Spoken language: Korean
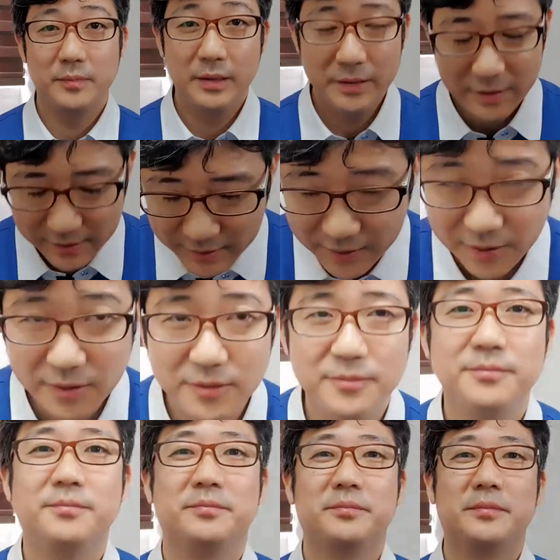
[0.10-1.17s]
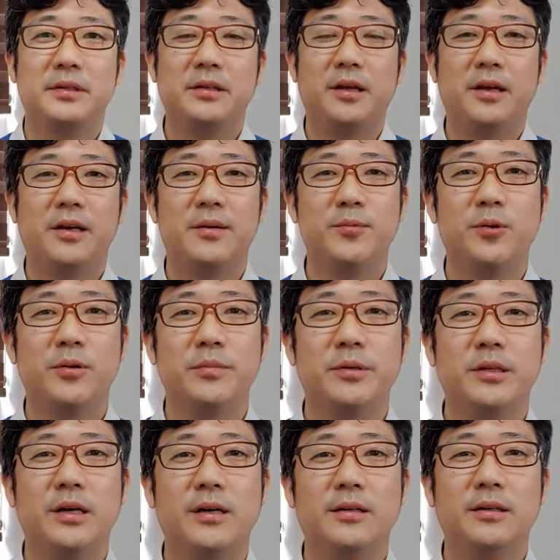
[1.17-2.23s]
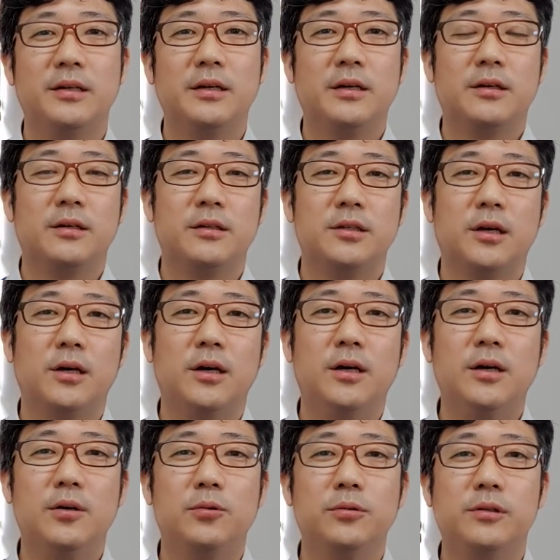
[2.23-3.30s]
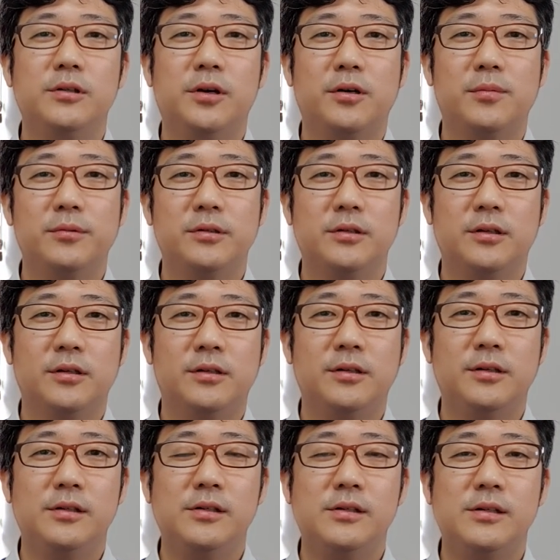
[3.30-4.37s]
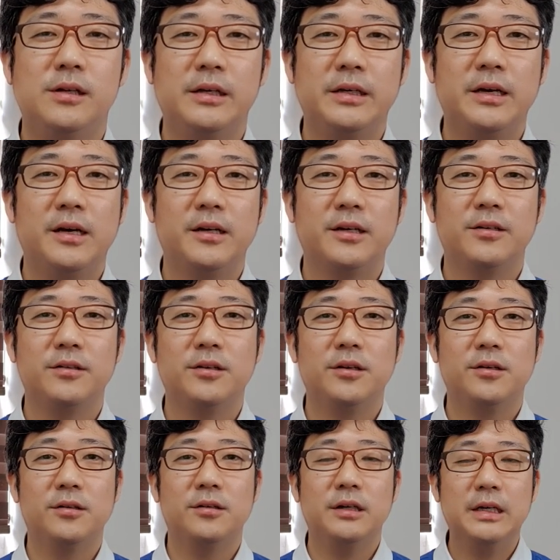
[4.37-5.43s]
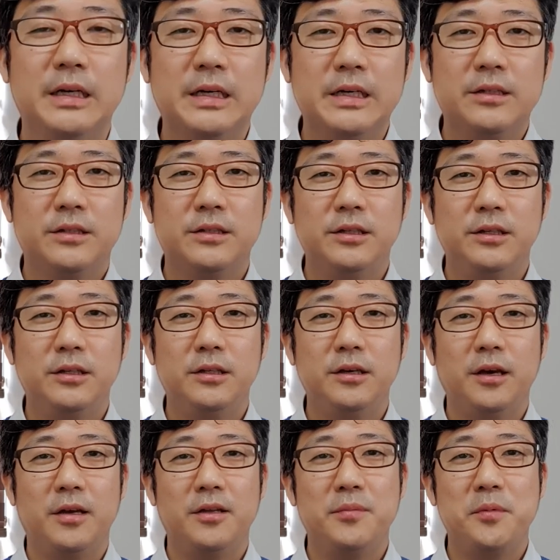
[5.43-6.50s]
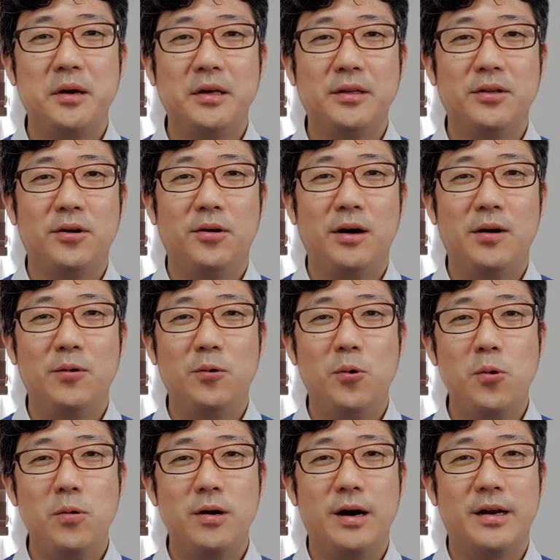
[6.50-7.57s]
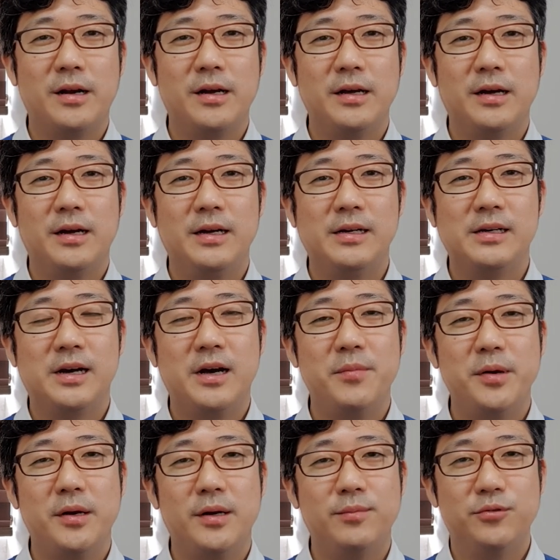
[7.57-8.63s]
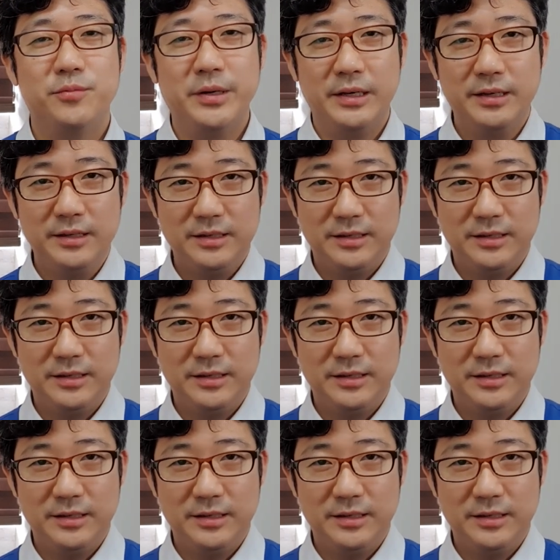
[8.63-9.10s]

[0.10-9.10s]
안녕하세요 이대희 감독입니다 예, 제가 오늘 여러분들께 드릴 이야기는요 3D 애니메이터가 꼭 알아야 할 카메라 무빙